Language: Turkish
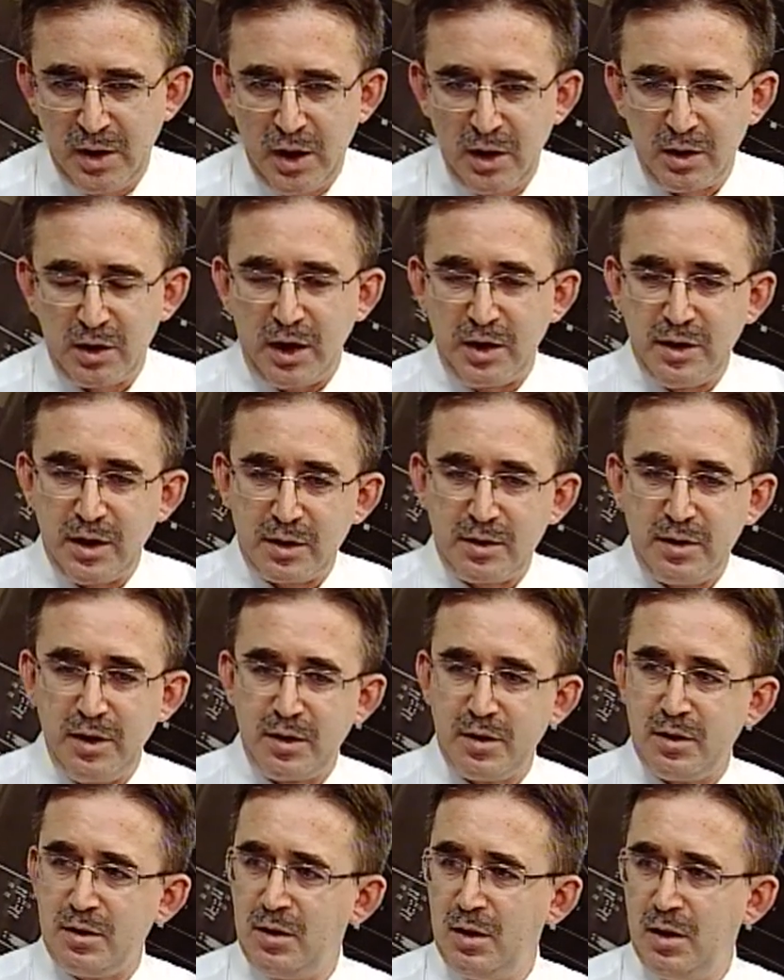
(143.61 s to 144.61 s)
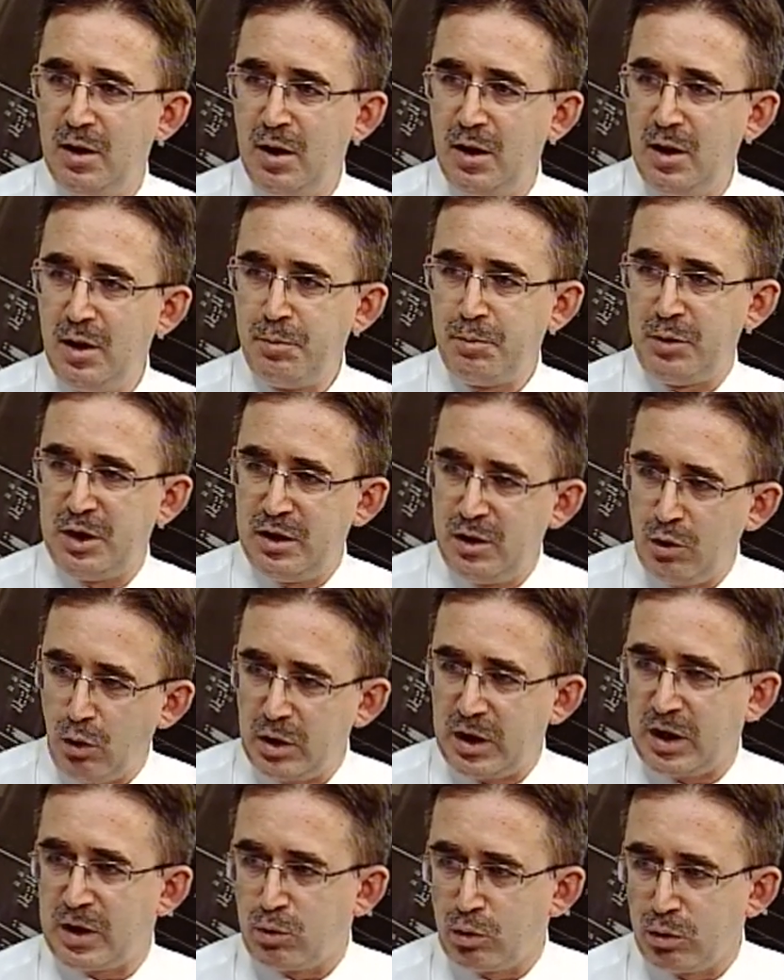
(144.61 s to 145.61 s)
Kaynakların milli
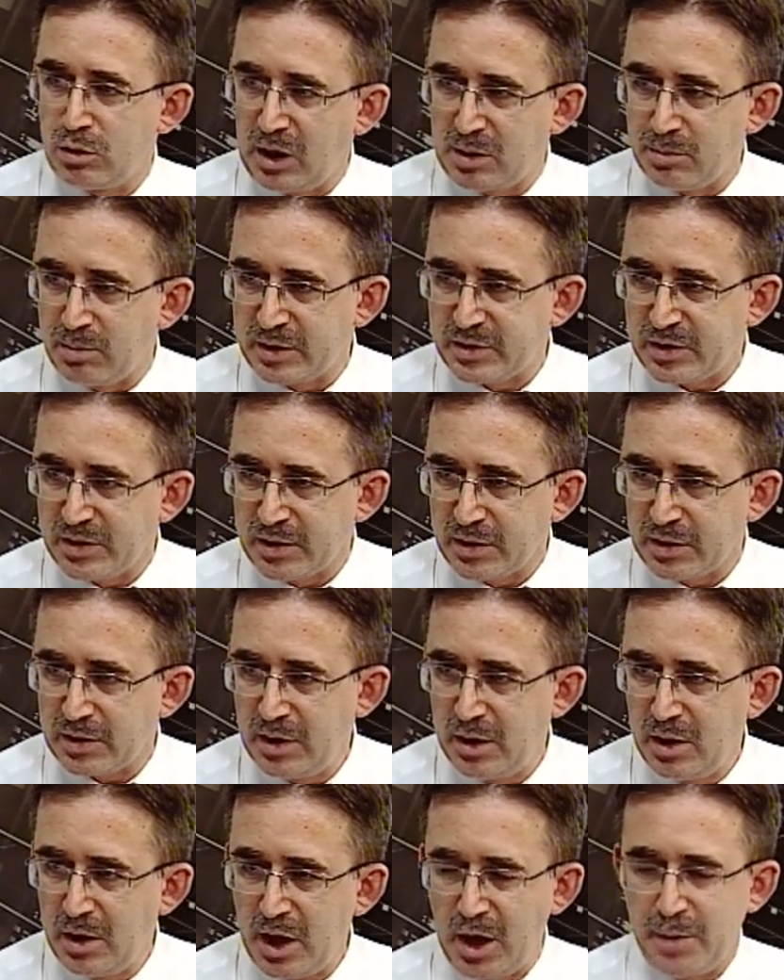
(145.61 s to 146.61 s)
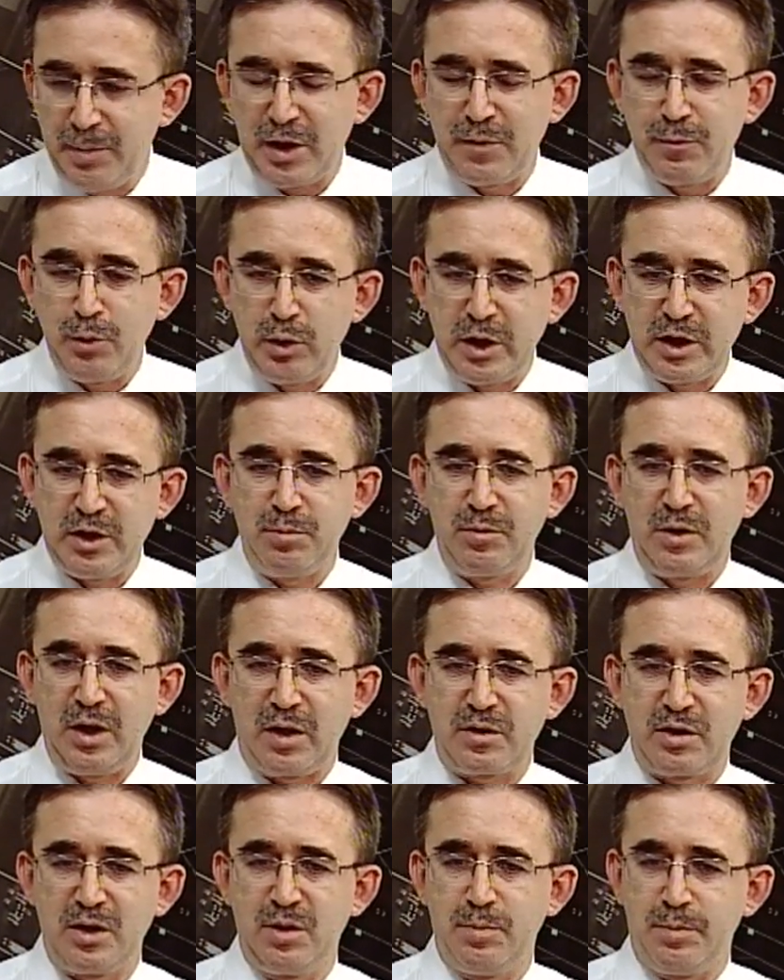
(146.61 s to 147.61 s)
olarak kullanılmasıdır. Emek ve üretim
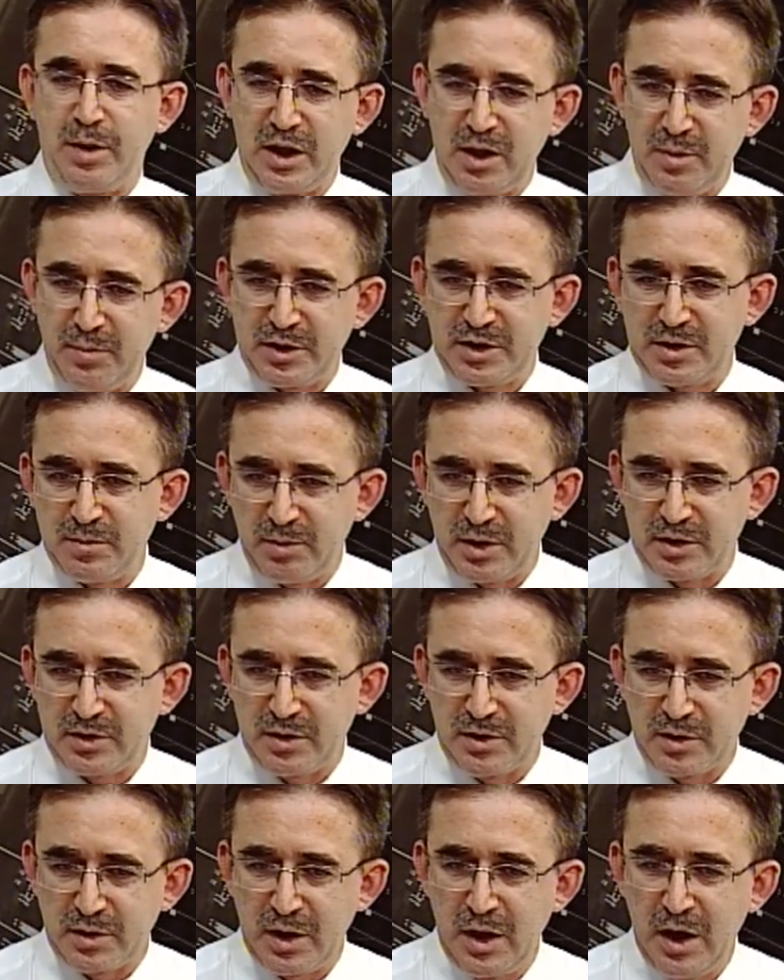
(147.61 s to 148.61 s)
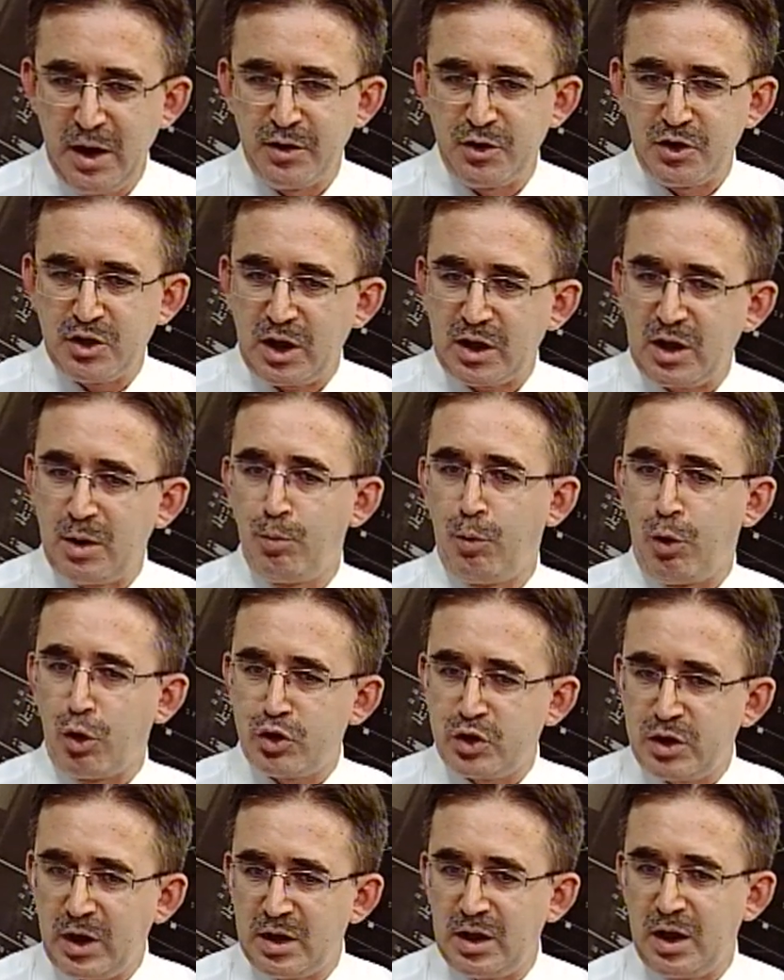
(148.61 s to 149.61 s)
karşılığı para basılmasıdır. Dışarıdan
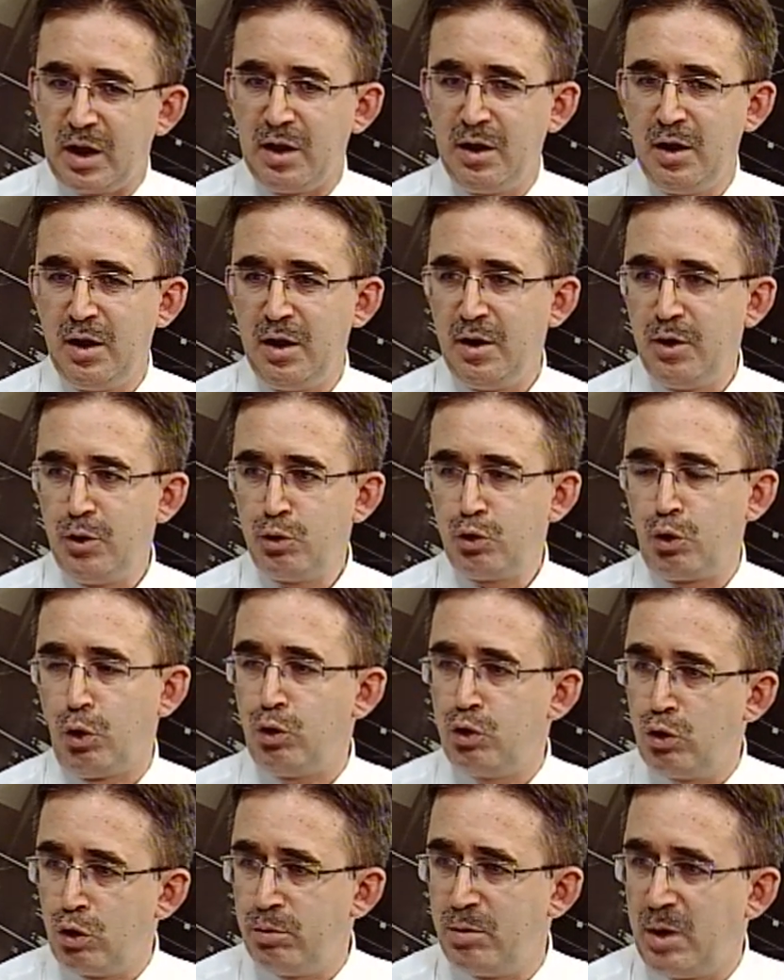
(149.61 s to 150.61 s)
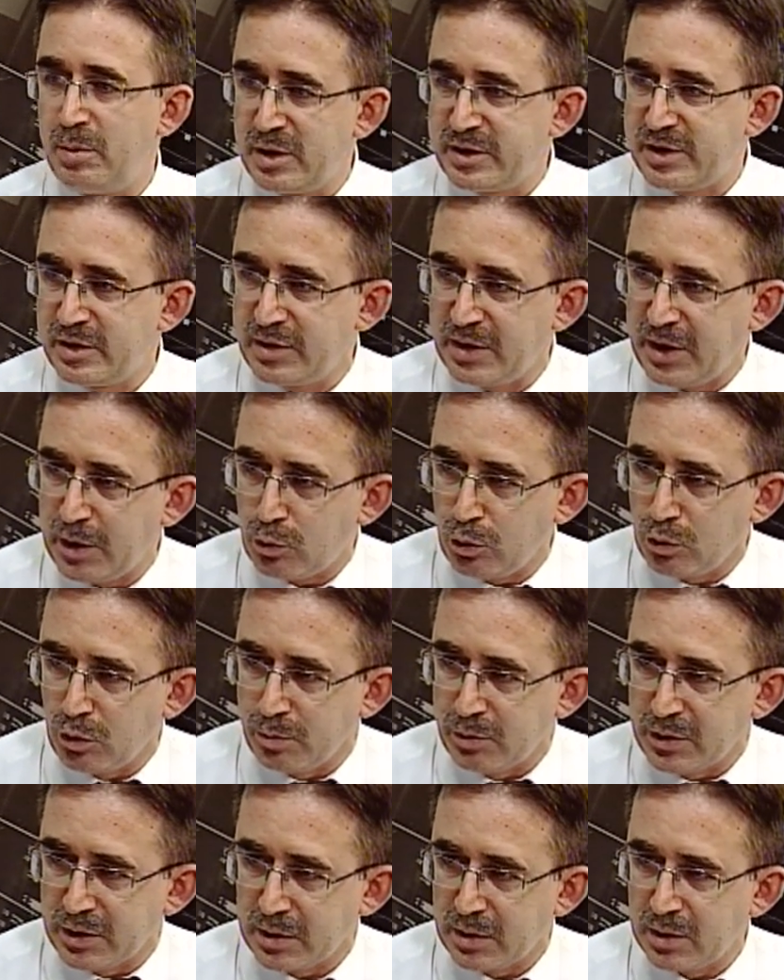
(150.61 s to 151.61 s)
borçlarla döndürülmemesidir
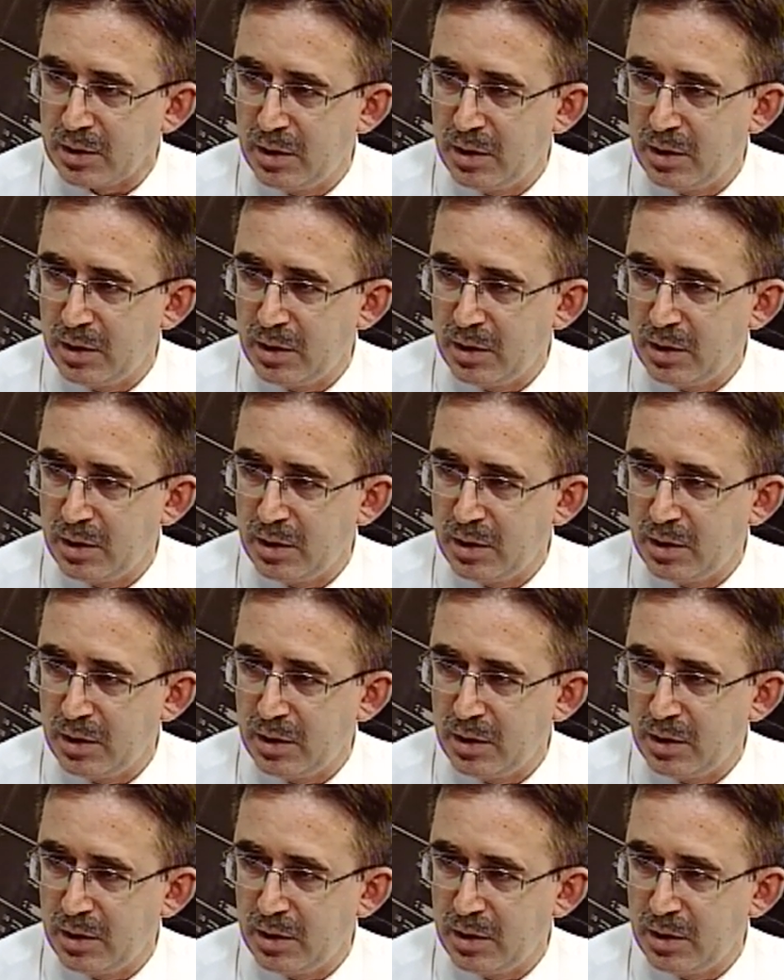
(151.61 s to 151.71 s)
ekonominin.